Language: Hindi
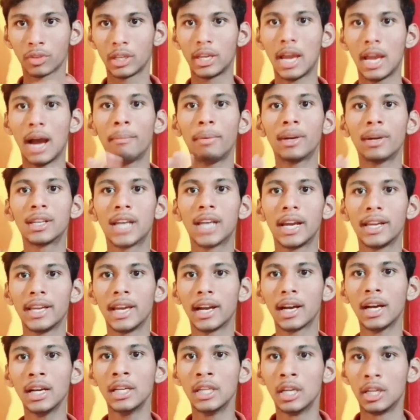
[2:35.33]
यहाँ पर
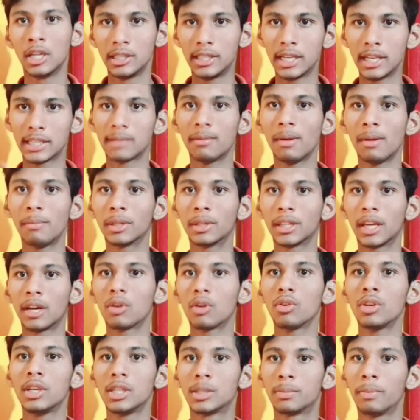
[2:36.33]
जाइएगा जैसा मैं बता
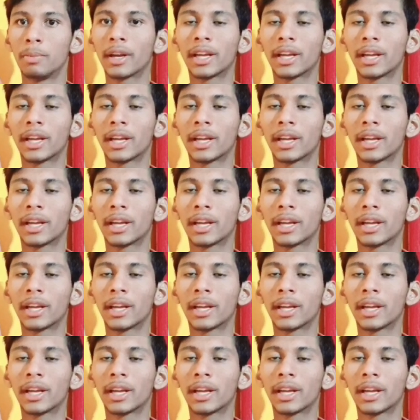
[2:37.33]
रहा हूँ इस